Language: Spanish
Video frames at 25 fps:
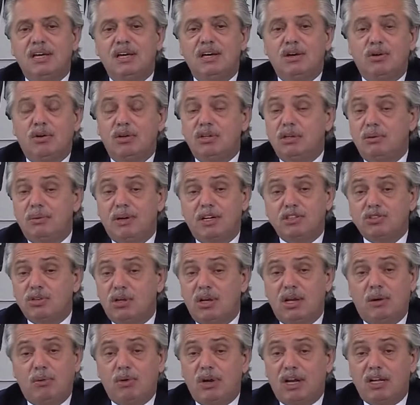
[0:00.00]
con
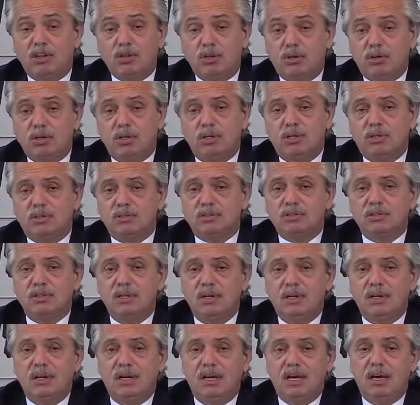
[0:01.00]
diversos laboratorios
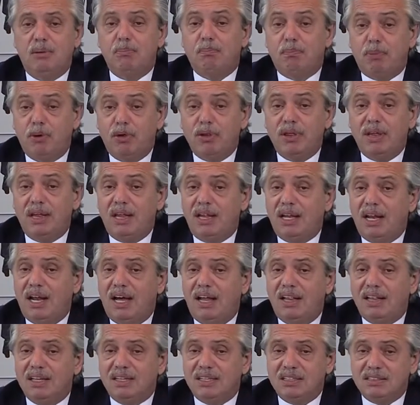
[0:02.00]
en pos de la
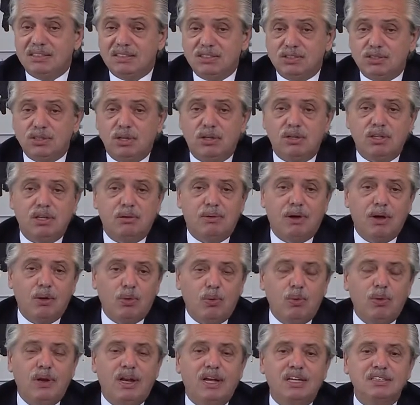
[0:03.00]
adquisición de
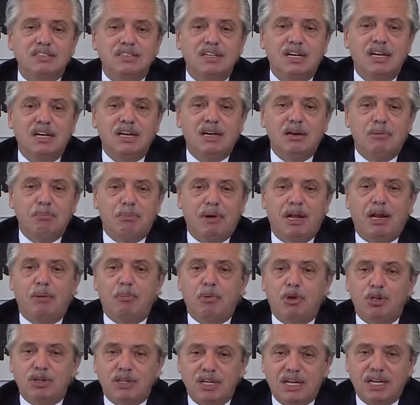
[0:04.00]
vacunas para
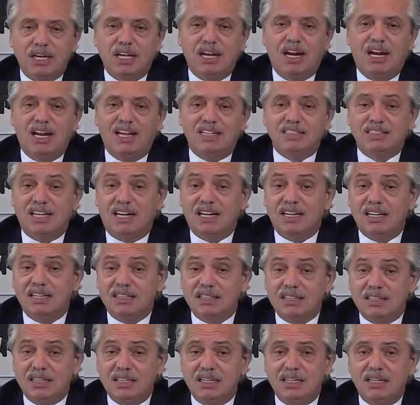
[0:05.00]
proteger a las
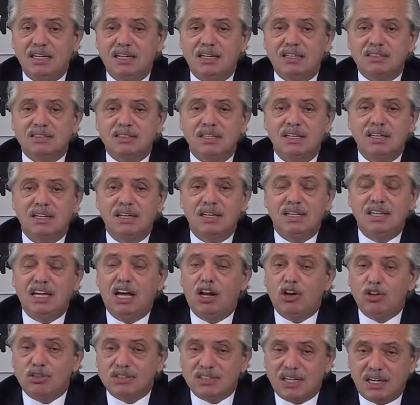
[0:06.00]
argentinas y
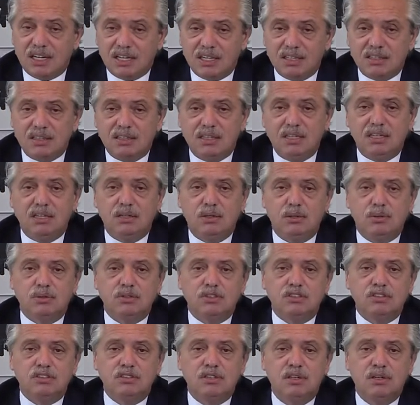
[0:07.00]
a los
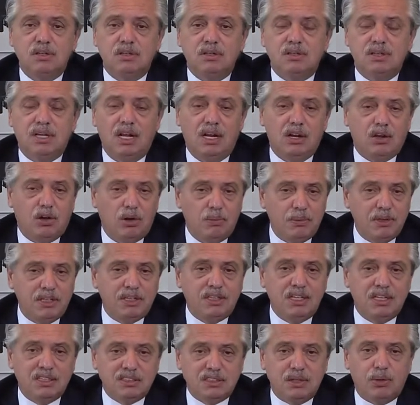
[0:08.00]
argentinos del
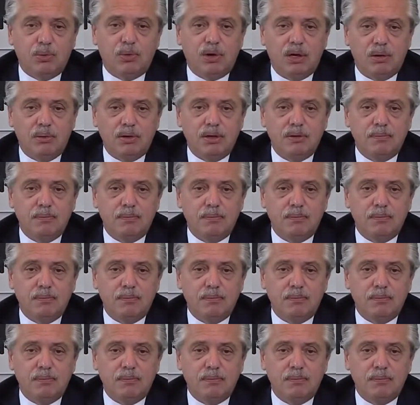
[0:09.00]
COVID-19.